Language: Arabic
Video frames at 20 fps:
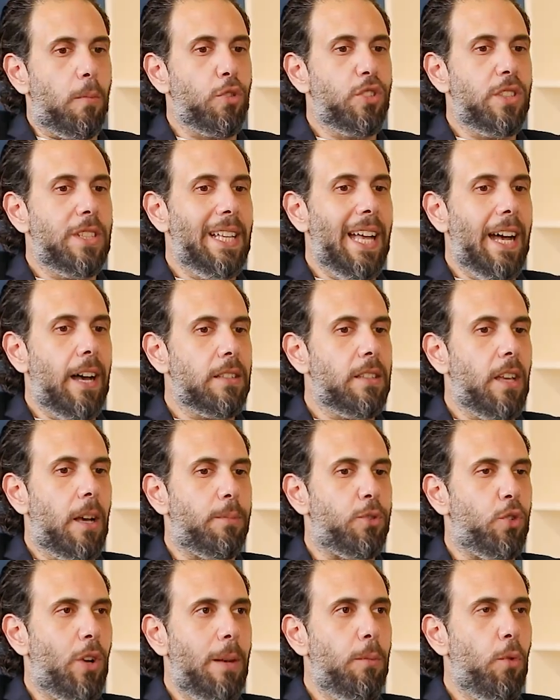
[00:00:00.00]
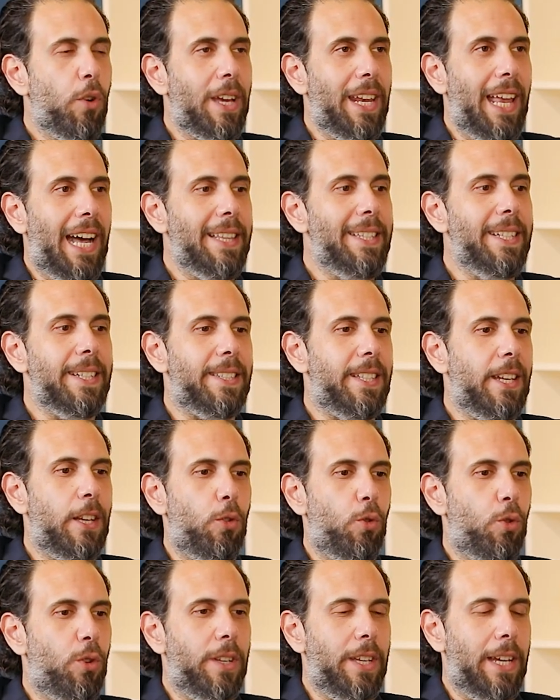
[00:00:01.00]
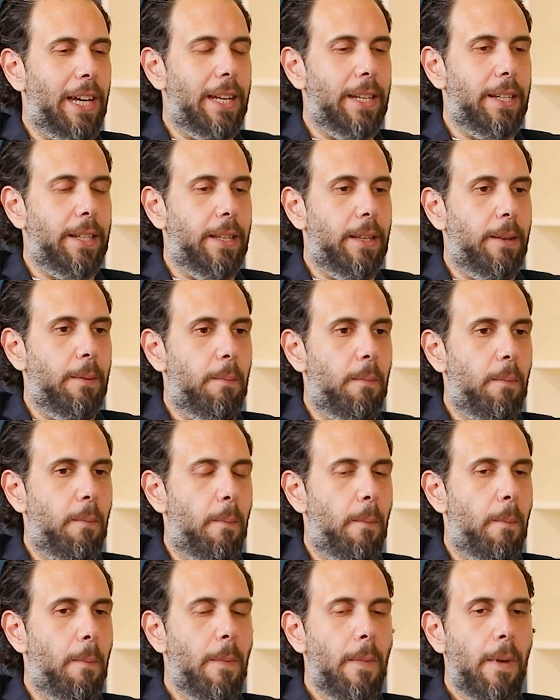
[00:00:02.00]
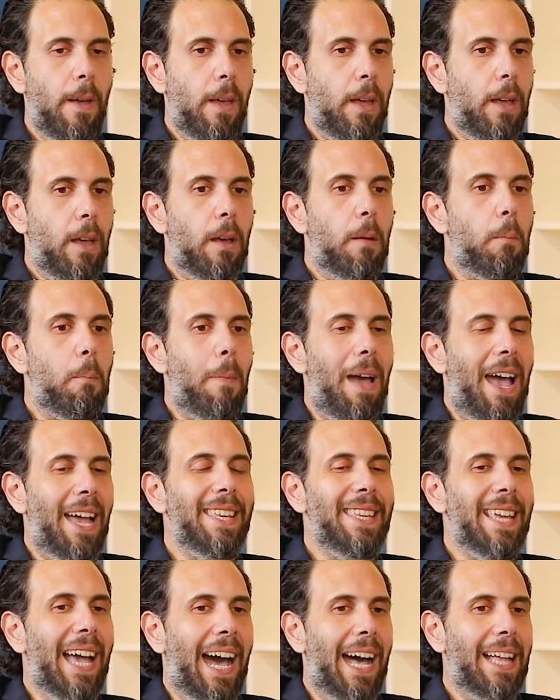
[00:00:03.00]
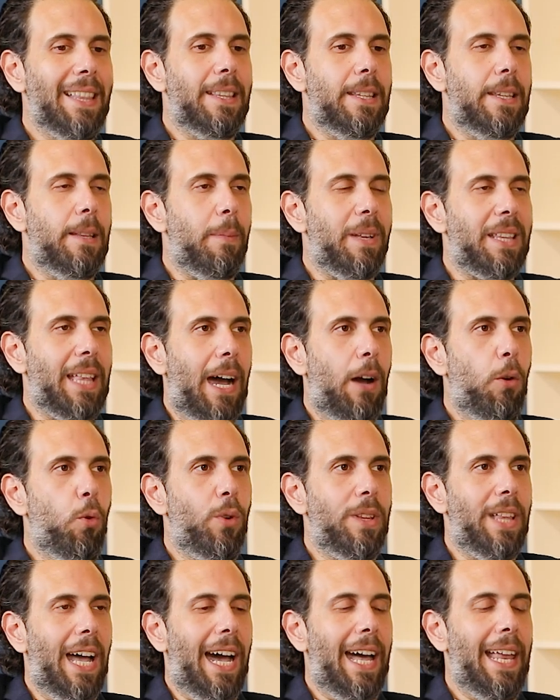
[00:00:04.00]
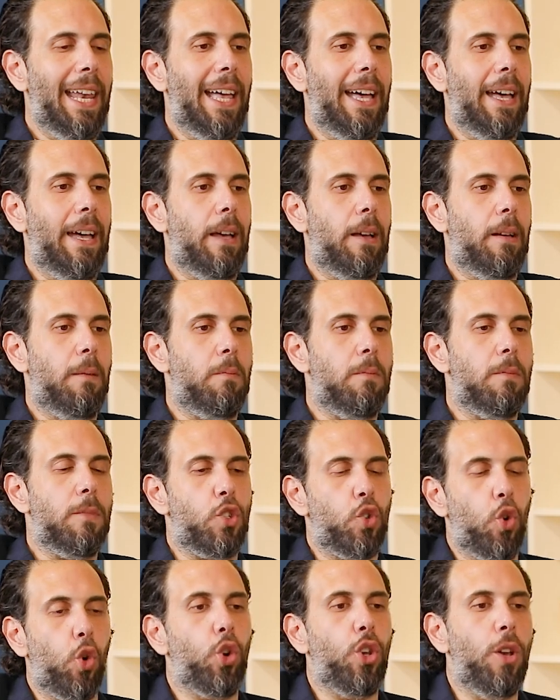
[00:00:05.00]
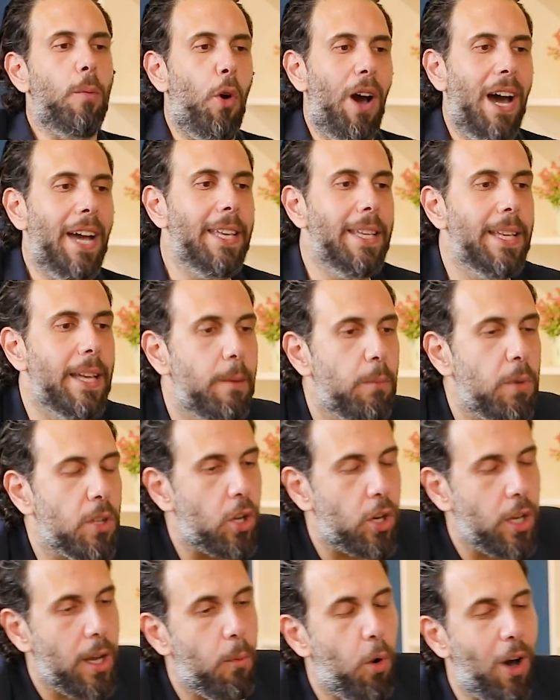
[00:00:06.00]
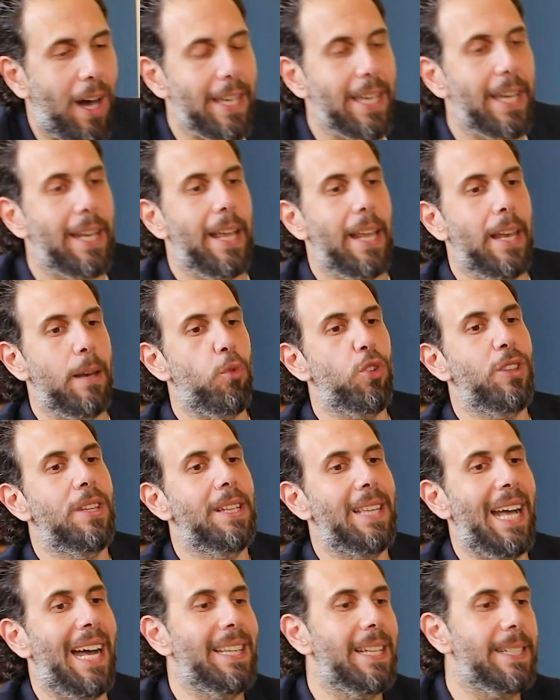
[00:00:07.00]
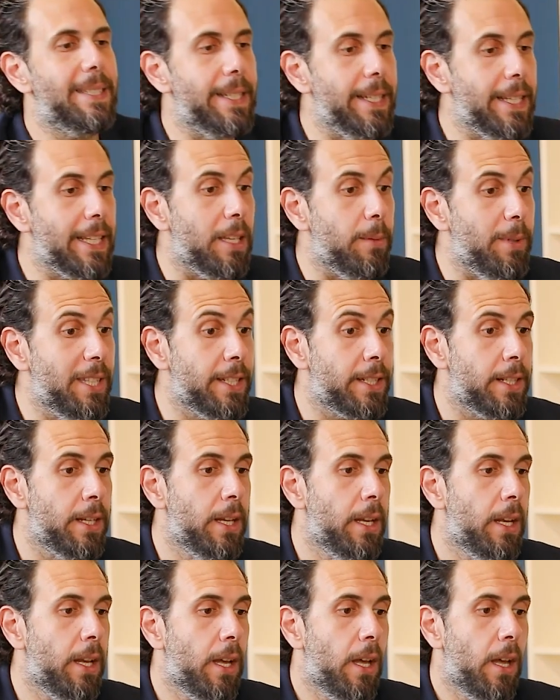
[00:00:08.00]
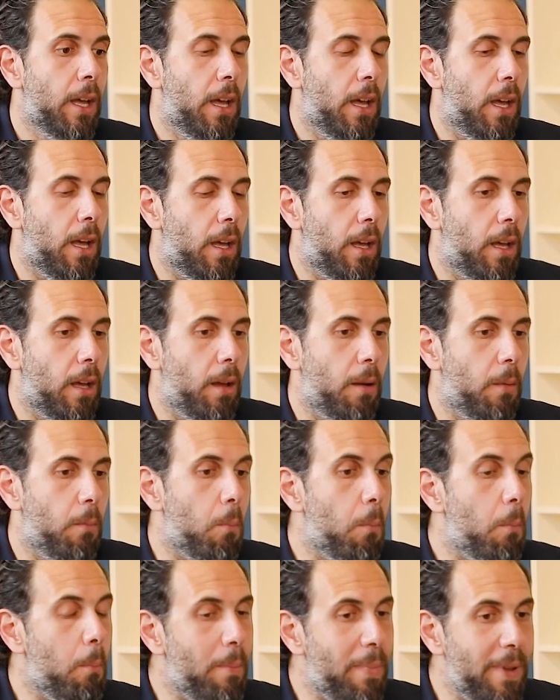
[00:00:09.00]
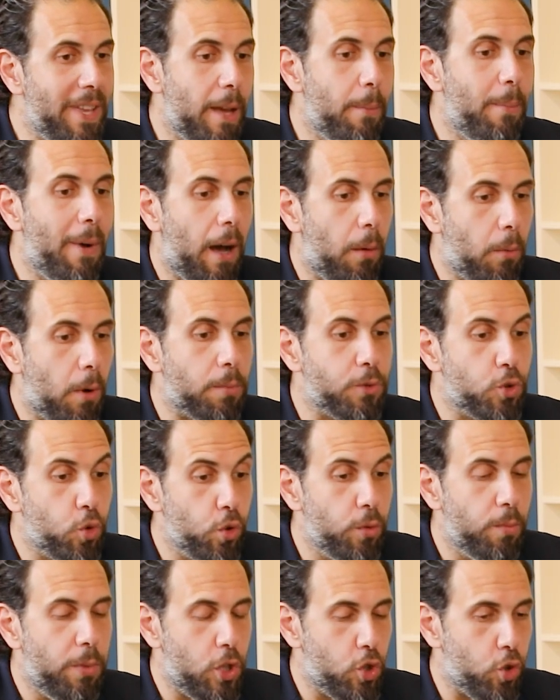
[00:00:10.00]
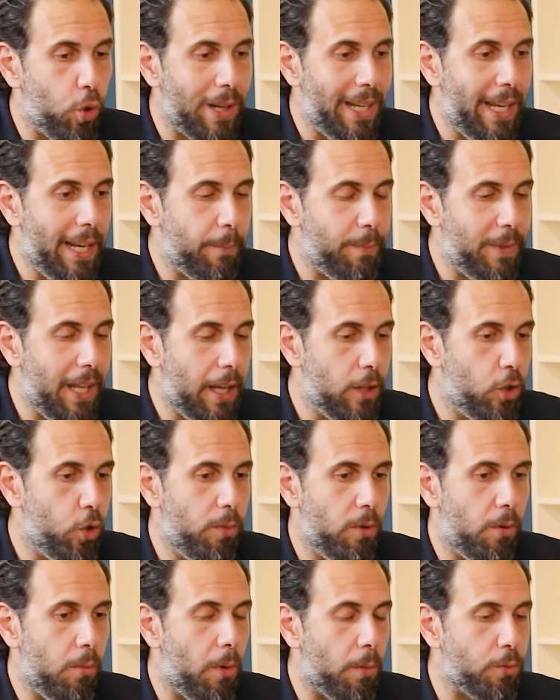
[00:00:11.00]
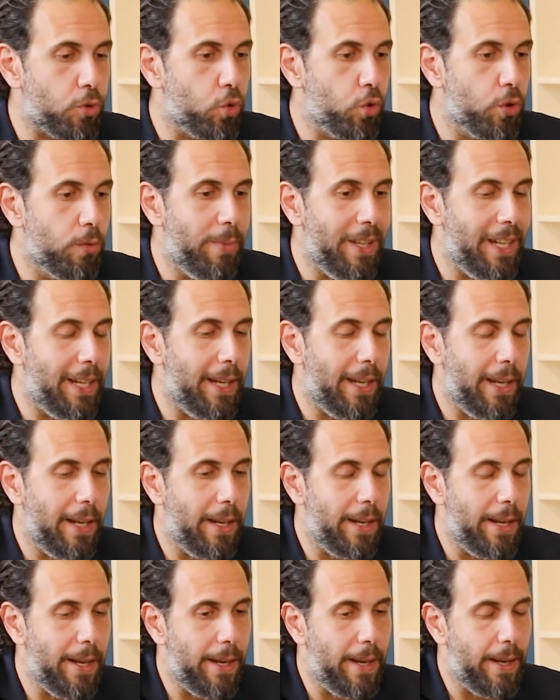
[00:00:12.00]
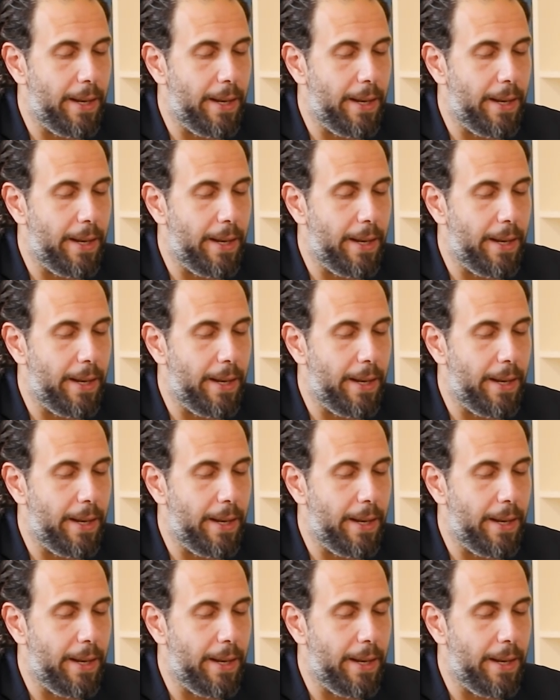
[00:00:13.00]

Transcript: بصي ده اصعب سؤال ممكن حد يتساله يعني اي حد متعود على شغل معين بطريقه معينه لمده عدد سنين كبير آه، بيبقى مبسوط بالشغلانه بتاعته بيبقى مبسوط بال